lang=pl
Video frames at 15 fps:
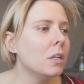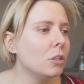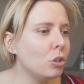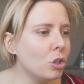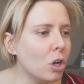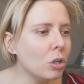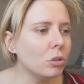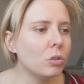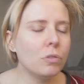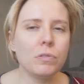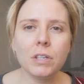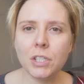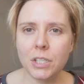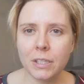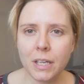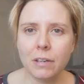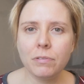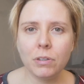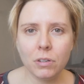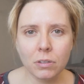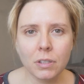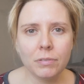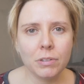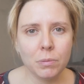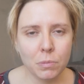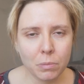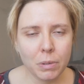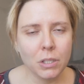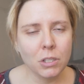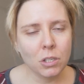No to właśnie tak wygląda w tym
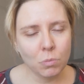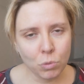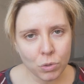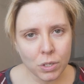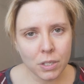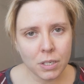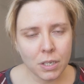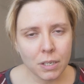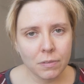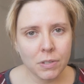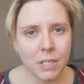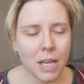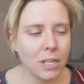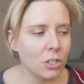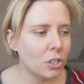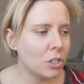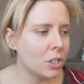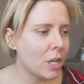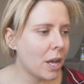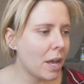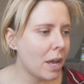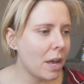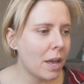momencie mój strych. W sensie,